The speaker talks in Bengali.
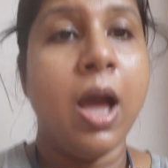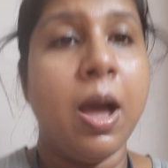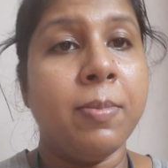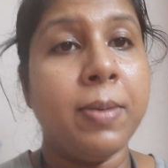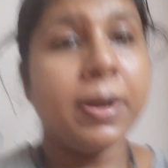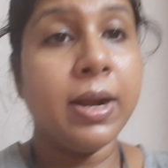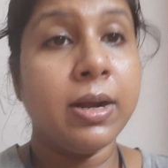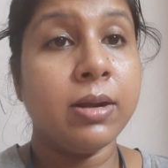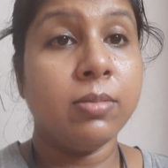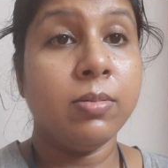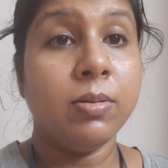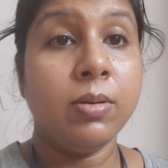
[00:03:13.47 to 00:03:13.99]

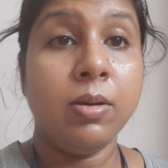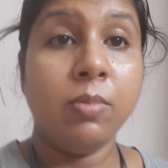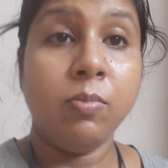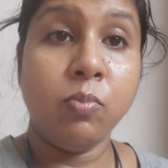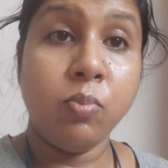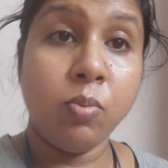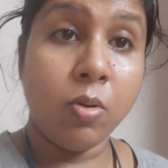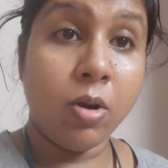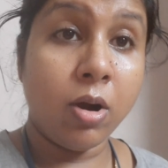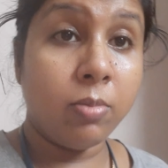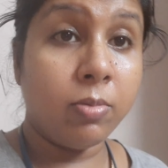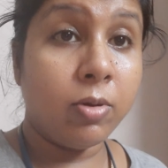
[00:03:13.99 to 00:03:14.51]
আবার
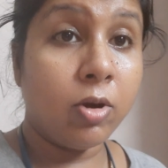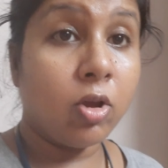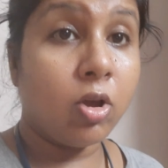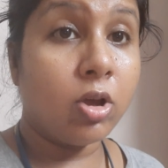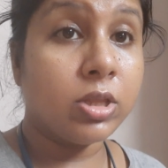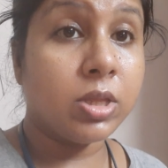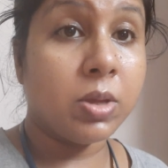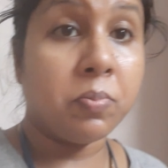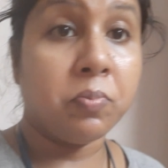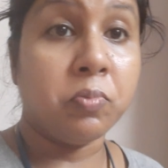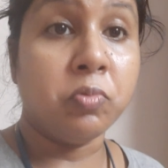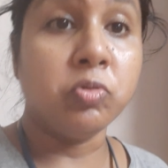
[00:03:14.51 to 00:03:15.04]
বড় বড়
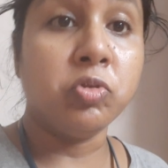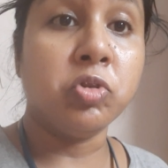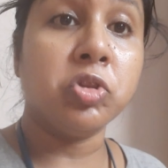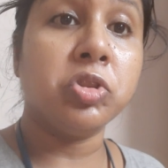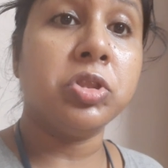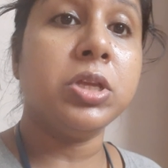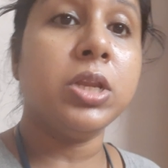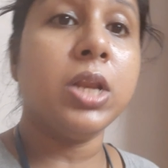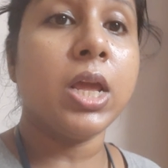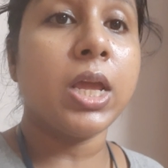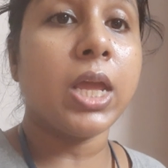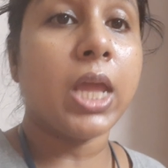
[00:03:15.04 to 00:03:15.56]
কথা পুজোর
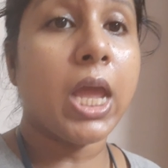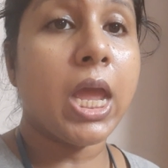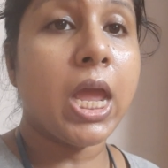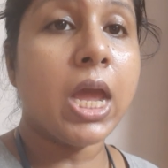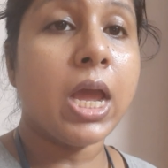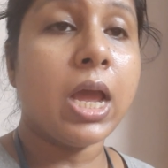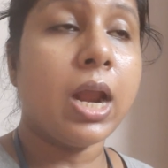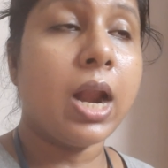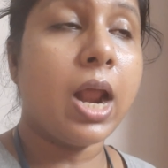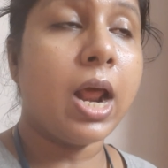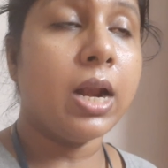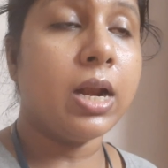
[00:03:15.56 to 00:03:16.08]
দিনে কে
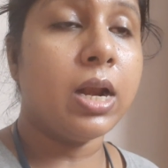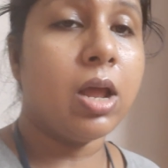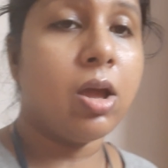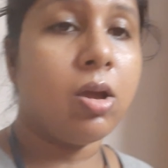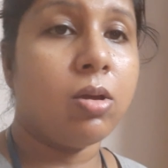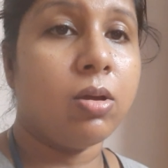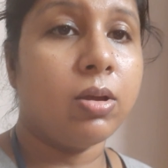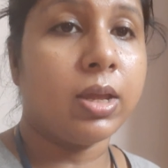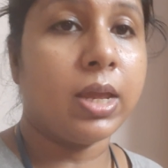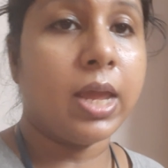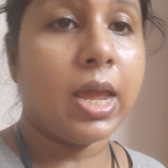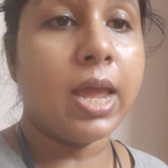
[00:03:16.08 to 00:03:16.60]
রান্না
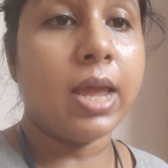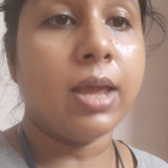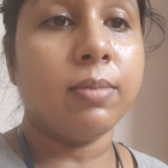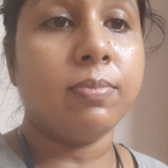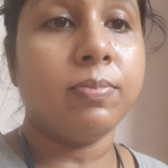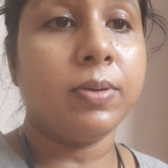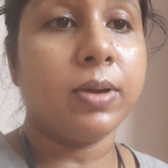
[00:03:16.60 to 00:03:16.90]
কে